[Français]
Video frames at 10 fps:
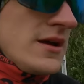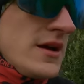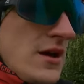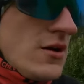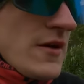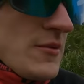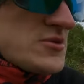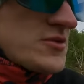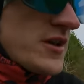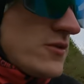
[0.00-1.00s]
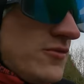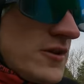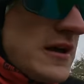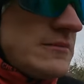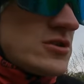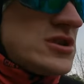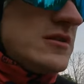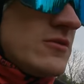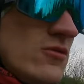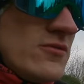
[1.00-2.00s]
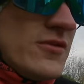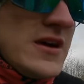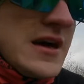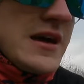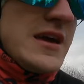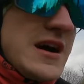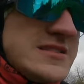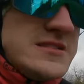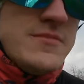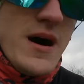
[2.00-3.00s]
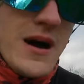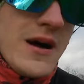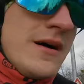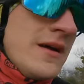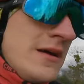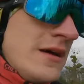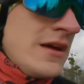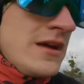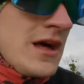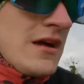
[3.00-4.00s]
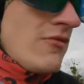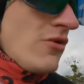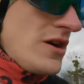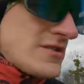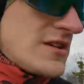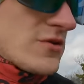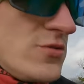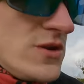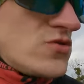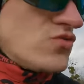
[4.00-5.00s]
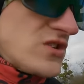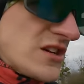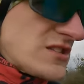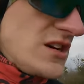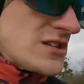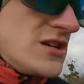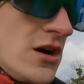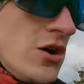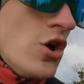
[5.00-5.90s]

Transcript: Et euh, vraiment, ils sont très confortables. Moi, je les gonfle à l'arrière à 6 bars et à l'avant à 5,8 ou 5,5.